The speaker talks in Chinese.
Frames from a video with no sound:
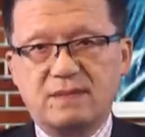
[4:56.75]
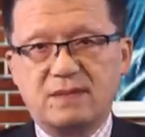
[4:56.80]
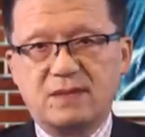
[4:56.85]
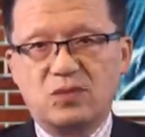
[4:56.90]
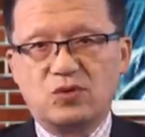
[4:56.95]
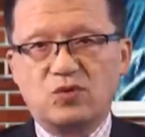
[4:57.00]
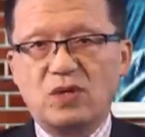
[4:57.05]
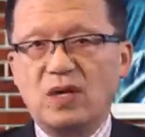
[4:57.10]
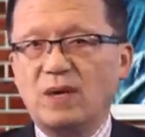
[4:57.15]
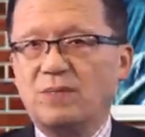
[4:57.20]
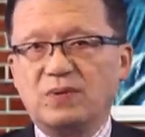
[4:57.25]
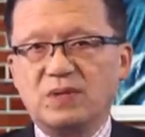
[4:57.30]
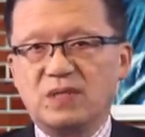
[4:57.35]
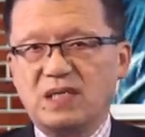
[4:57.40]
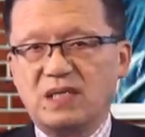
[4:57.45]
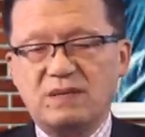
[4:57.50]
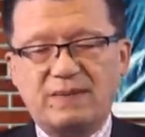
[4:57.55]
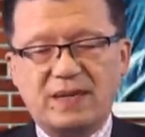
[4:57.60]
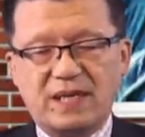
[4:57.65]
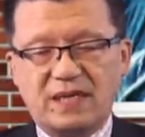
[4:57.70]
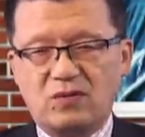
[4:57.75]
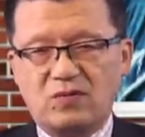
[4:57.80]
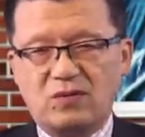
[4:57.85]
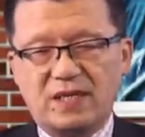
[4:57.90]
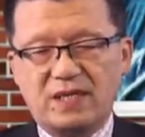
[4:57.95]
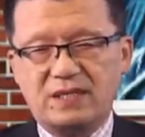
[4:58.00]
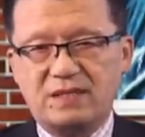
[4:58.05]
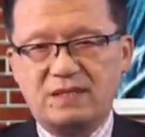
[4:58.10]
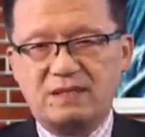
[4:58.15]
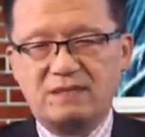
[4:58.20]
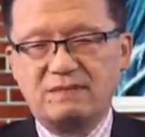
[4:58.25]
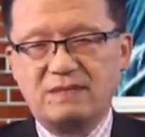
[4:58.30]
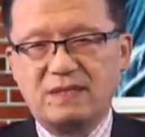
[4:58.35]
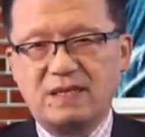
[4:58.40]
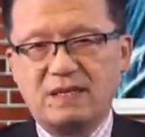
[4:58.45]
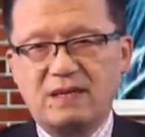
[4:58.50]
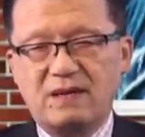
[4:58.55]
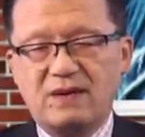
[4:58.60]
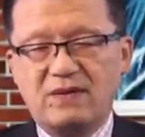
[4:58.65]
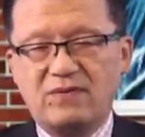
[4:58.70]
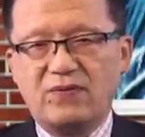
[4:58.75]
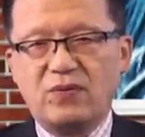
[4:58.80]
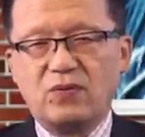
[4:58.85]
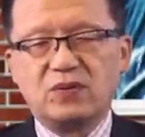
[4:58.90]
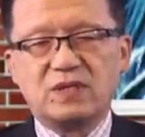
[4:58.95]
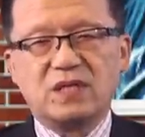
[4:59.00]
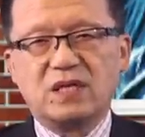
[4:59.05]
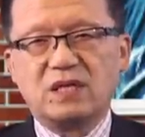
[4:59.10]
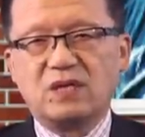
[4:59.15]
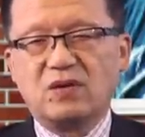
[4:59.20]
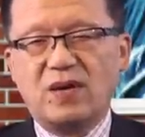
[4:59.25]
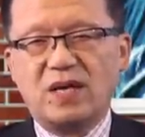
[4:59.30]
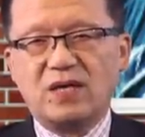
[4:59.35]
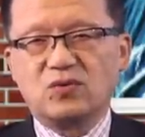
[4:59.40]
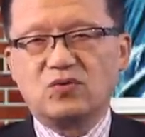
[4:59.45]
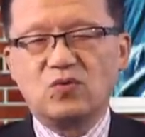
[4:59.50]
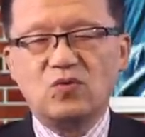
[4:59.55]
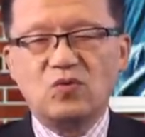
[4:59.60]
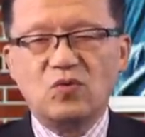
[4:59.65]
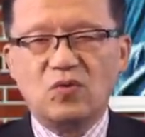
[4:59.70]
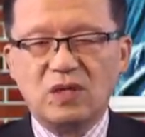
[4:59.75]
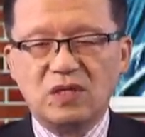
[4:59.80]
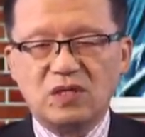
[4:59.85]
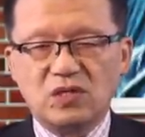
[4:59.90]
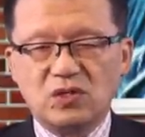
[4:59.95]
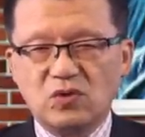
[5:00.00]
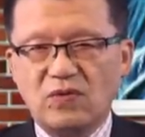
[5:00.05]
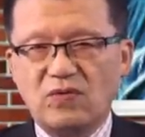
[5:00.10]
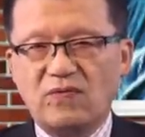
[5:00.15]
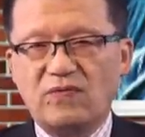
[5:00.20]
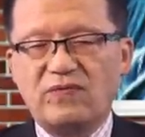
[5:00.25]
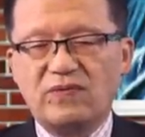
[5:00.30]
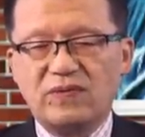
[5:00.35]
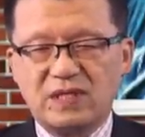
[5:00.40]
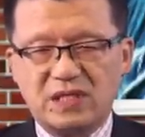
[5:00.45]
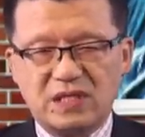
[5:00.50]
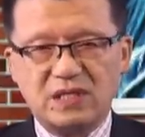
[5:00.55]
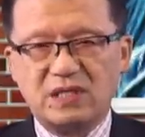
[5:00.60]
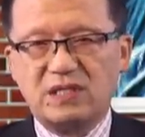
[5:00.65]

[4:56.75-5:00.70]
绝不是一般的关系。否则的话，中国政府直